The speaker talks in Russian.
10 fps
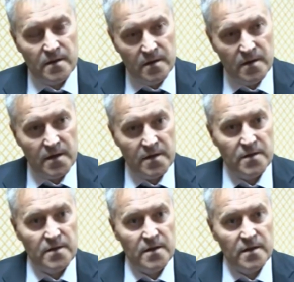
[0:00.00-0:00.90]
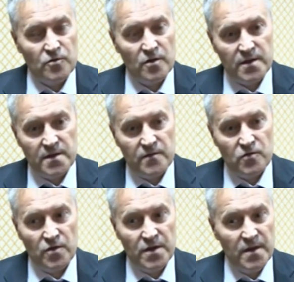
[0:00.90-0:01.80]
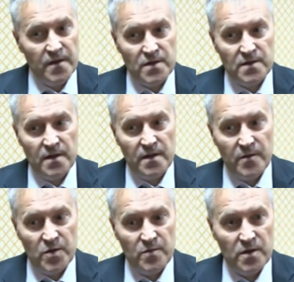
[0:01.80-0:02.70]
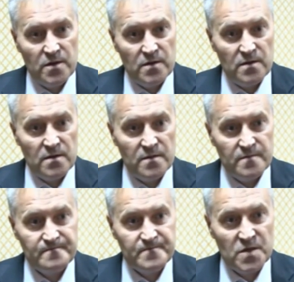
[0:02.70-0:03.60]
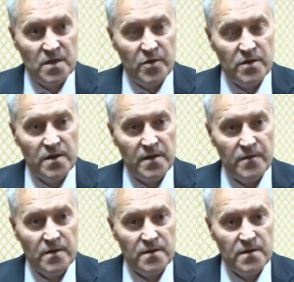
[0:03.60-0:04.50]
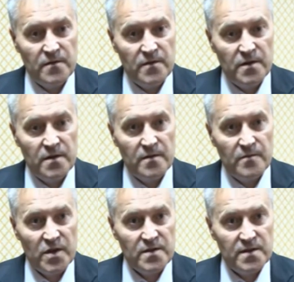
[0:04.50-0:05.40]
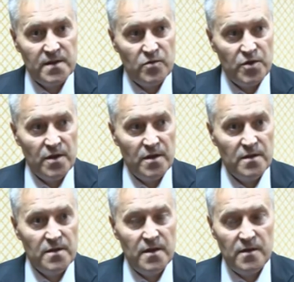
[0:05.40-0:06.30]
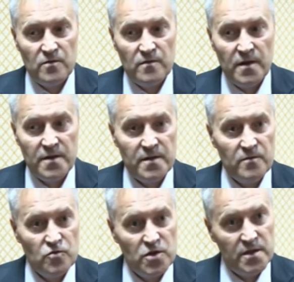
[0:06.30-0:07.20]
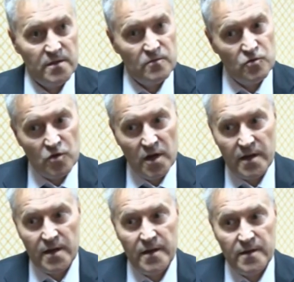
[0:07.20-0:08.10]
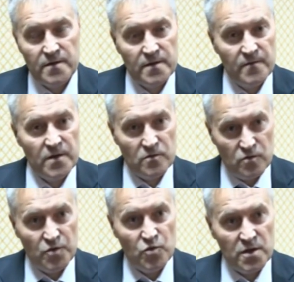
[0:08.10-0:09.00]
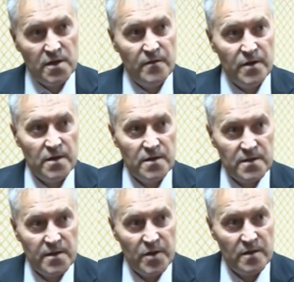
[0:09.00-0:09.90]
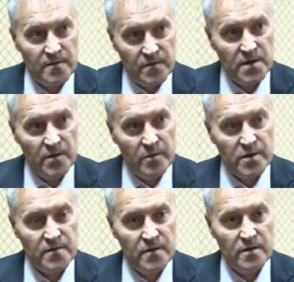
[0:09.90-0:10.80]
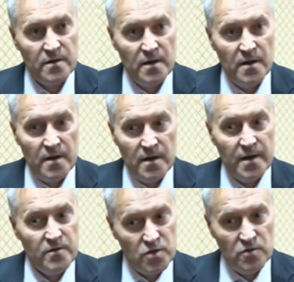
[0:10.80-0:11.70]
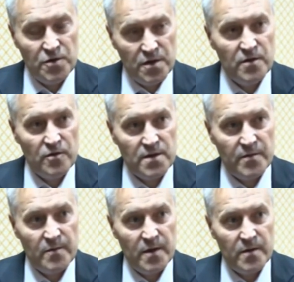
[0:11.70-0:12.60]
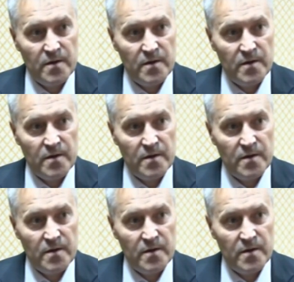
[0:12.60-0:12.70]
их родителей только из-за того, что они не в состоянии обеспечить им дополнительное финансирование процесса обучения детей, это уже другая крайность, и в этом случае можно говорить о дискриминации в системе образования. А это уже очень серьезная проблема